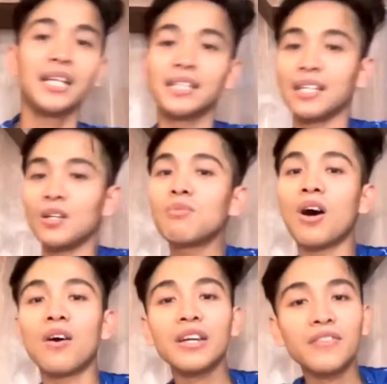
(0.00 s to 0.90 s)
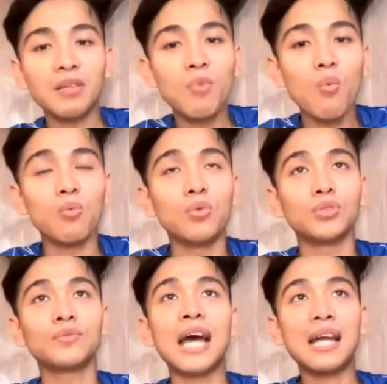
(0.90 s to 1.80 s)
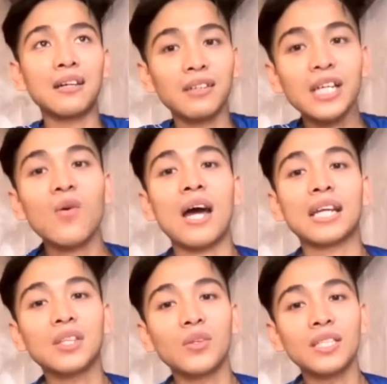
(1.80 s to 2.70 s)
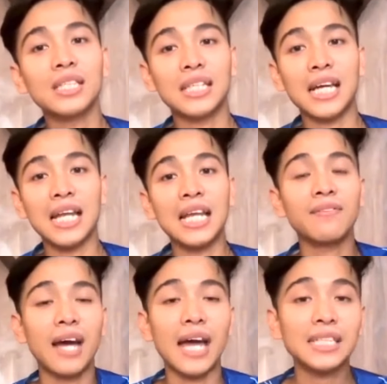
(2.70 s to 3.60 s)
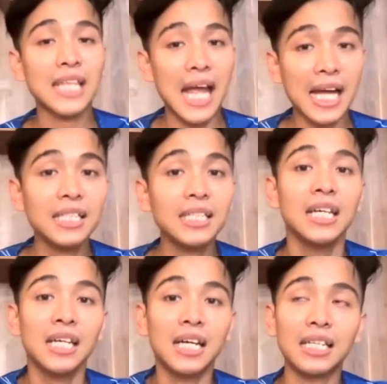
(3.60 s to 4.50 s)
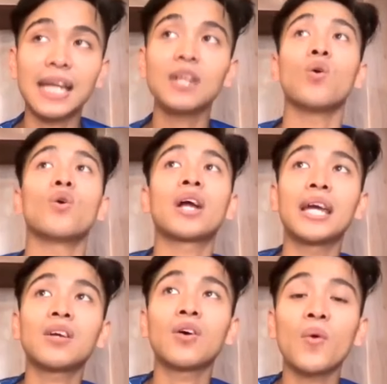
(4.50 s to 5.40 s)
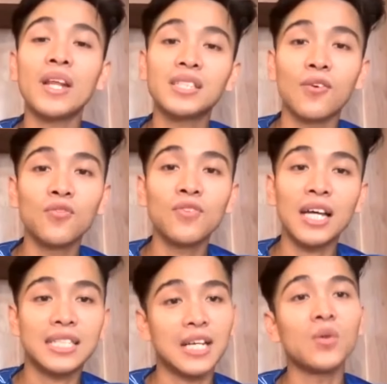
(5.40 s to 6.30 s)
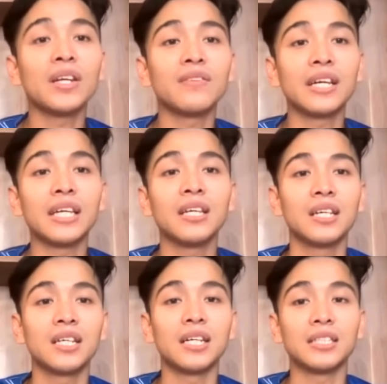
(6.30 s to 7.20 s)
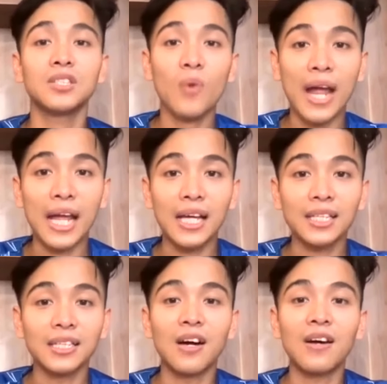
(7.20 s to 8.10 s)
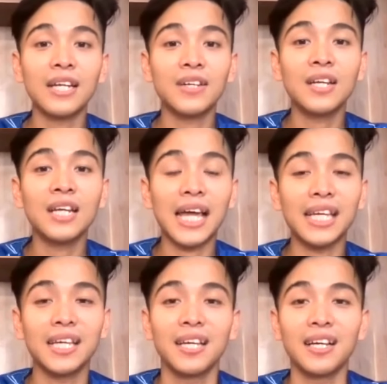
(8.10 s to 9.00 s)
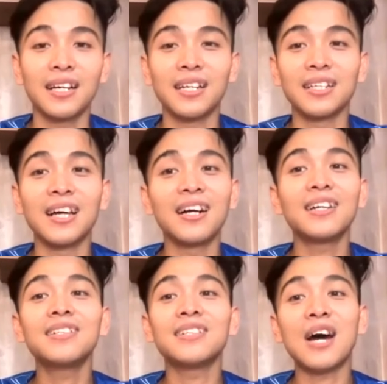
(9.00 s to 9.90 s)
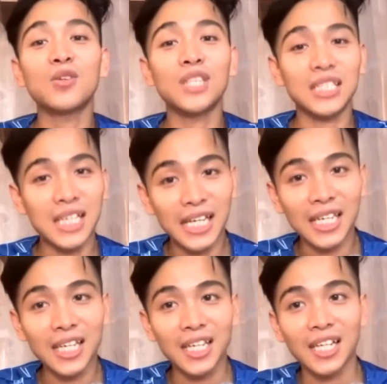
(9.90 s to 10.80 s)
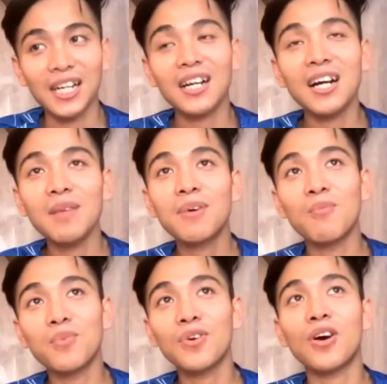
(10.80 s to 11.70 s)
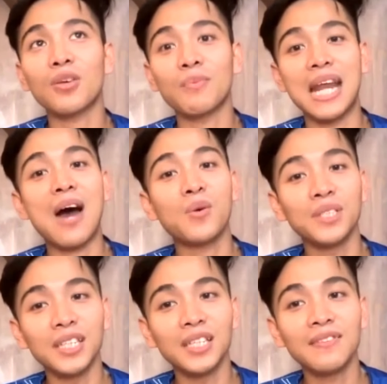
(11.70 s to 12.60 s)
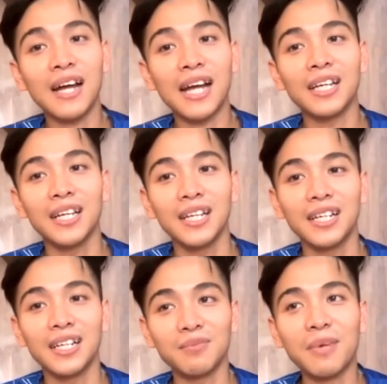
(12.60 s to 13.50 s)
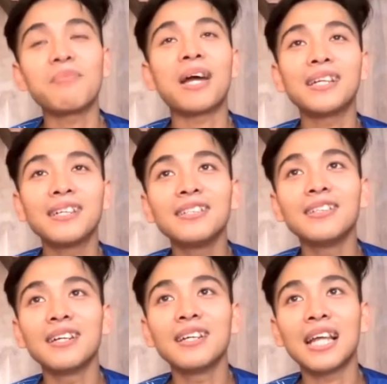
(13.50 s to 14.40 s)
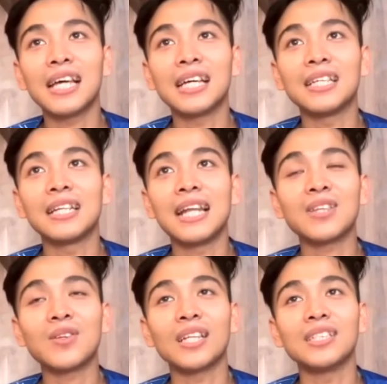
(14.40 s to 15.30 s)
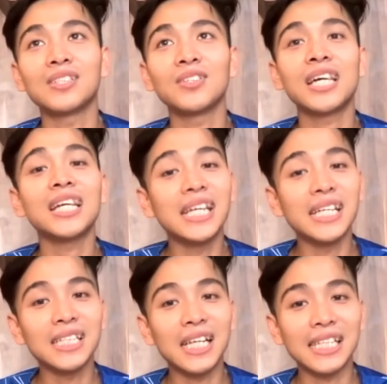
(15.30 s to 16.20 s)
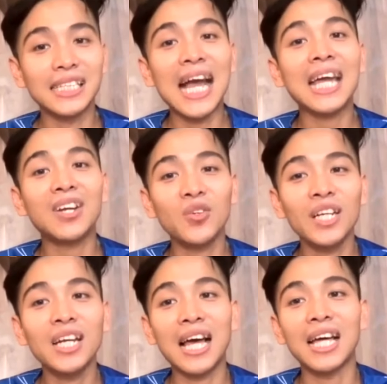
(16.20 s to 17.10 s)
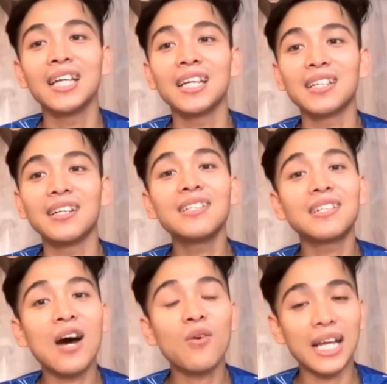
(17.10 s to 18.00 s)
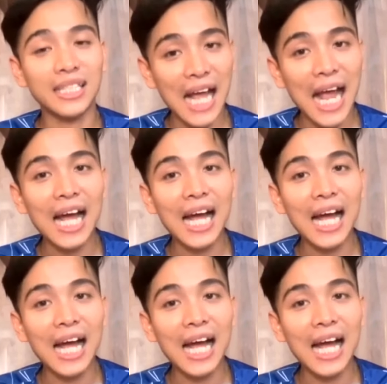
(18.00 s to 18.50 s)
thì lúc đó cái phần bụng của chúng ta nó kích hoạt cái tuyến dạ dày lên và ăn sáng à, thay đổi cái thói quen sống và rèn luyện về à, sức khỏe từ đó Henry lại à, đỡ được đau dạ dày các khớp không có còn bị đau nữa và à, may mắn hơn nữa là lan tỏa được cho gia đình là cha Henry là đỡ được đau đại tràng.